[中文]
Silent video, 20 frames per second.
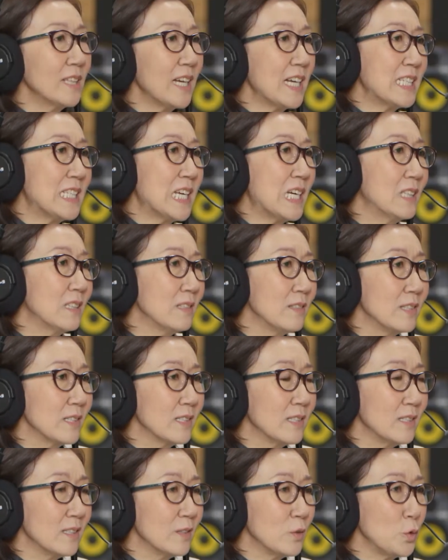应大家的
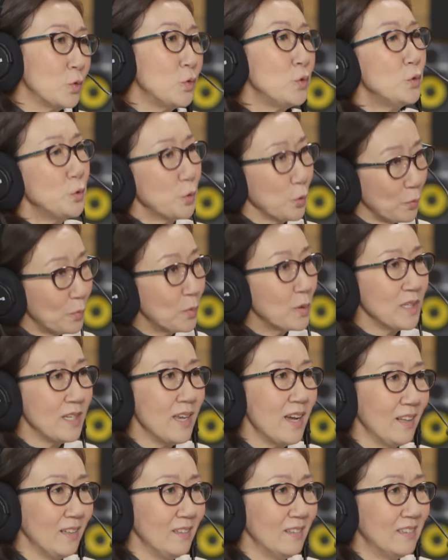这个需求不
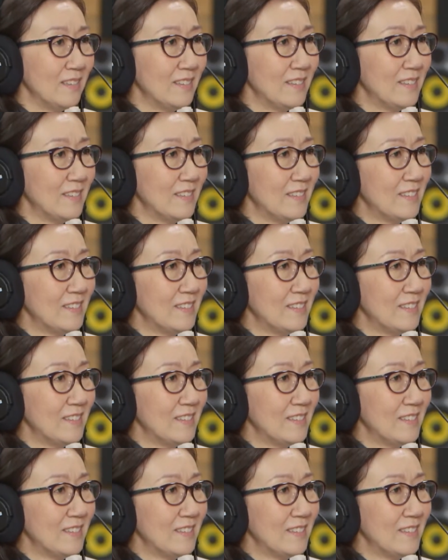一样对，